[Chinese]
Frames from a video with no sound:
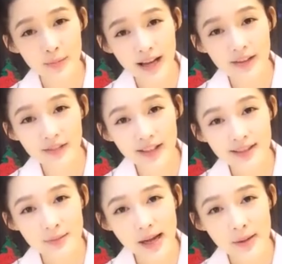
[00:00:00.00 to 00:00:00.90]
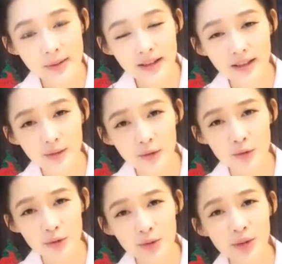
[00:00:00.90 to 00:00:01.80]
我还不爱发自拍
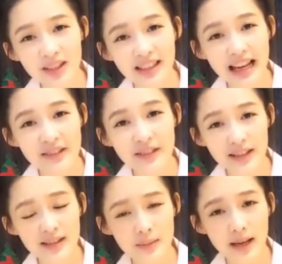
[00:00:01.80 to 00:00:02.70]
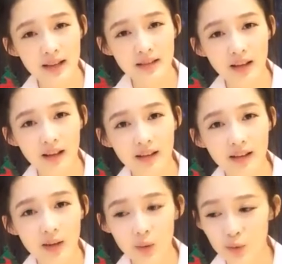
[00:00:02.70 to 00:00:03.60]
吗？我觉得我挺爱发自拍
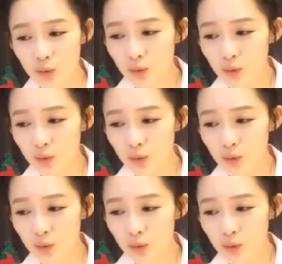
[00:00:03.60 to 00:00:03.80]
的。